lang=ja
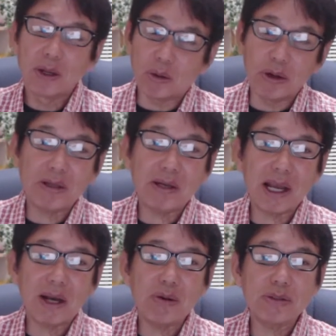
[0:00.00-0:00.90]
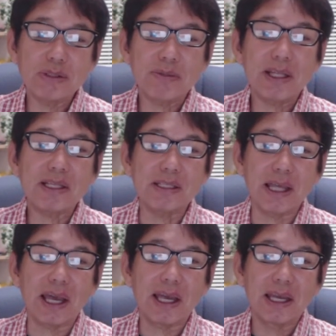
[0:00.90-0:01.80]
これぐらいがおすすめです
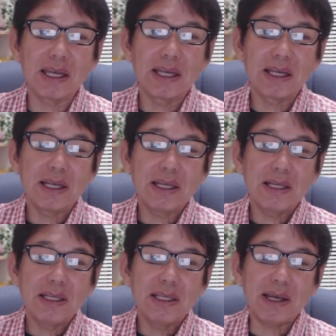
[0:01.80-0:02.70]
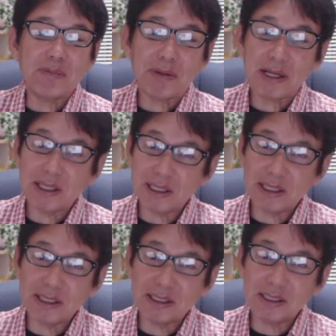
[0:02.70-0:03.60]
ねやっぱ
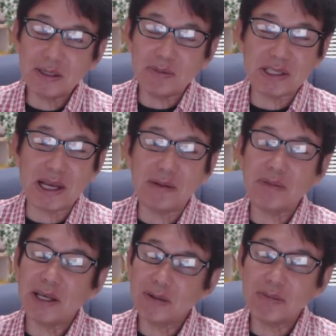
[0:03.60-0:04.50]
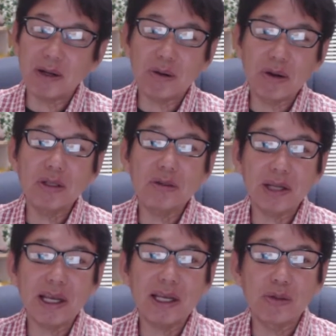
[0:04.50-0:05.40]
りでも3万4万超えると
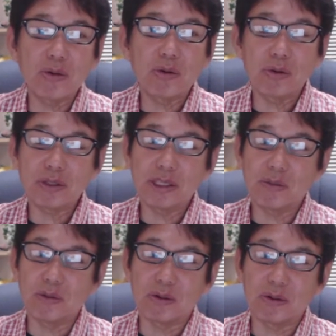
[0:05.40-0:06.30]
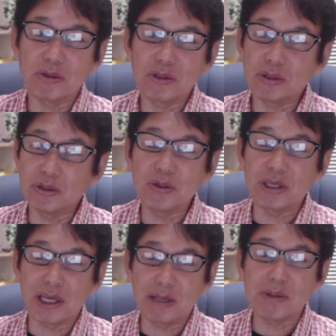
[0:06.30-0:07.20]
ねどうしてもちょっと勇
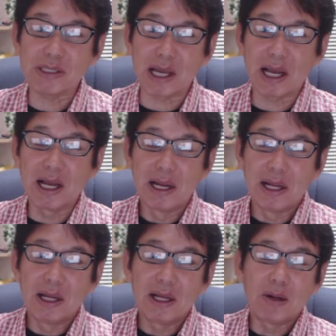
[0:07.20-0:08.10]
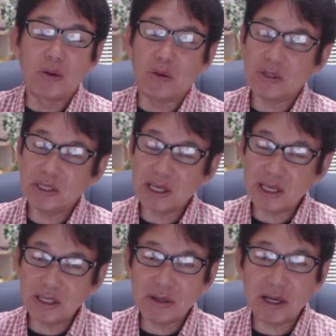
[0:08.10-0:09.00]
気がいりますが
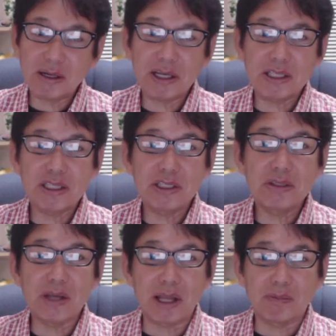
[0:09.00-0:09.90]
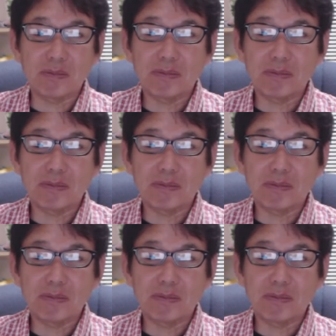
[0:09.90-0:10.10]
5980円